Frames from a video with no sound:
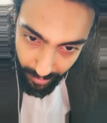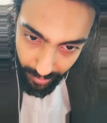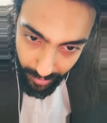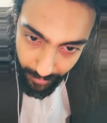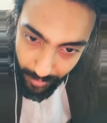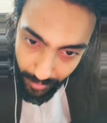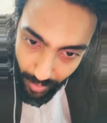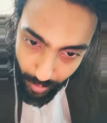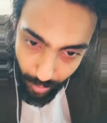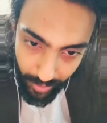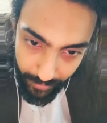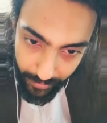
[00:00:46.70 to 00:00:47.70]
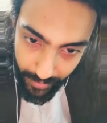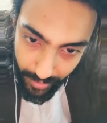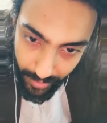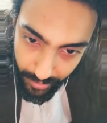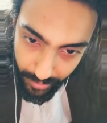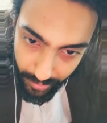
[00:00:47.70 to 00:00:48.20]
يا ابني اصبر يا ابني يا
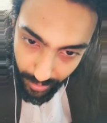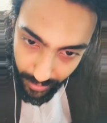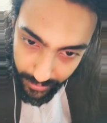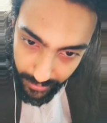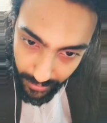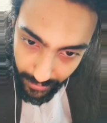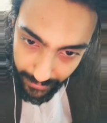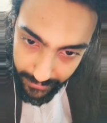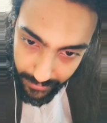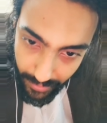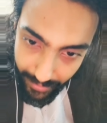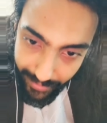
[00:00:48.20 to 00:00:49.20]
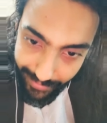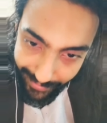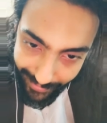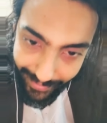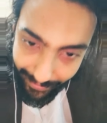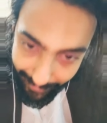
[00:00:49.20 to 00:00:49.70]
جو حاسك حزين لا
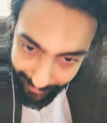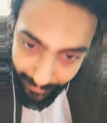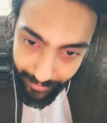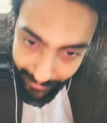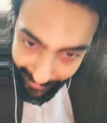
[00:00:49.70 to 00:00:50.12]
انا حزين فعلا